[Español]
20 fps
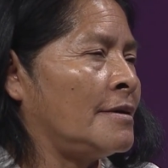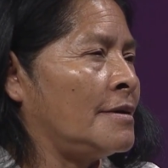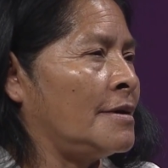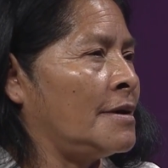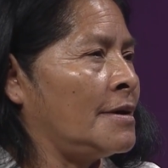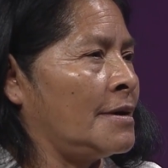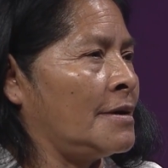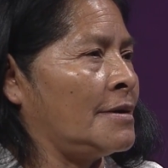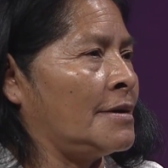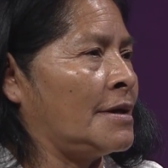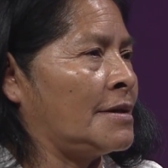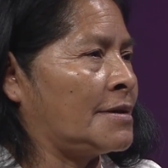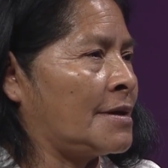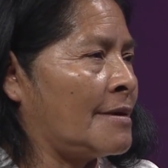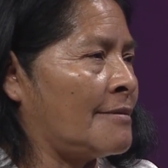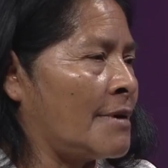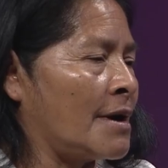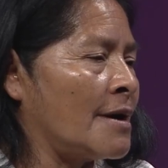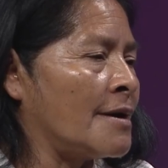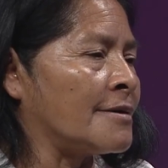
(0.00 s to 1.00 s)
eh, de
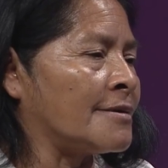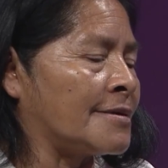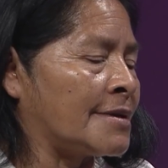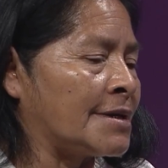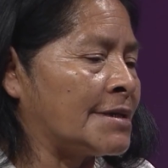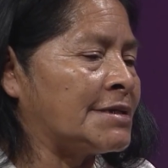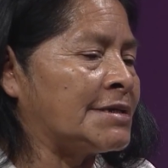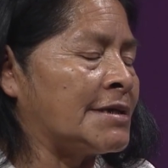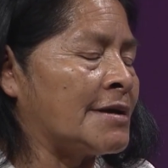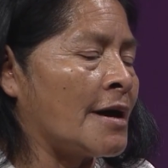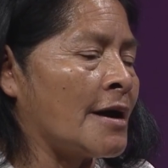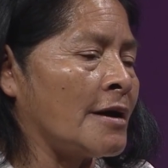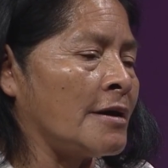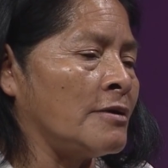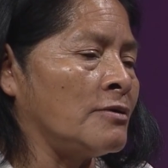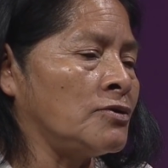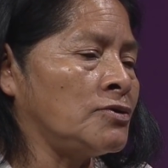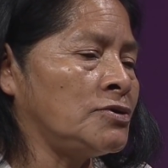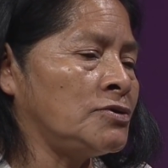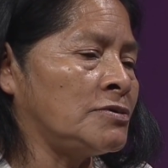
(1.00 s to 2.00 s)
trabajar 13
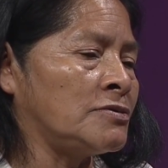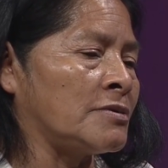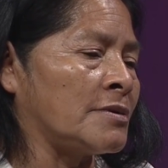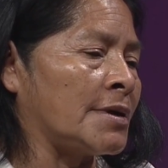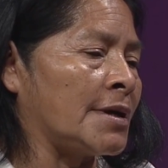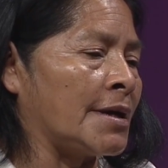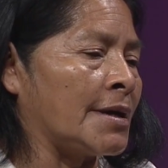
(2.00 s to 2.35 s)
años,